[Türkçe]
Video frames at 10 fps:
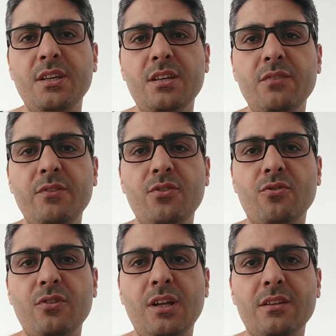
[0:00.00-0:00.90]
linki
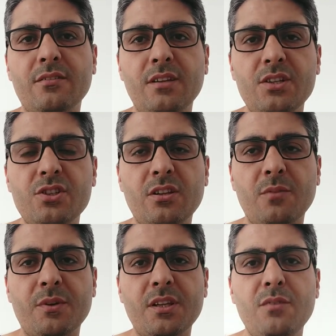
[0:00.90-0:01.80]
videonun altında
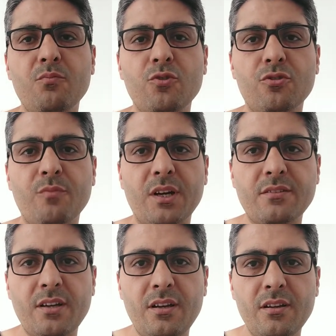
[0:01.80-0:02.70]
açıklamada
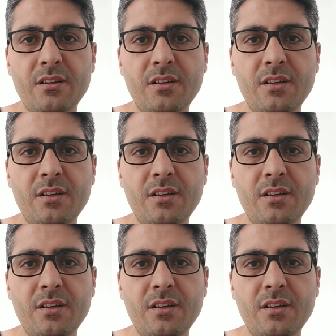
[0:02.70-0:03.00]
bulunmakta.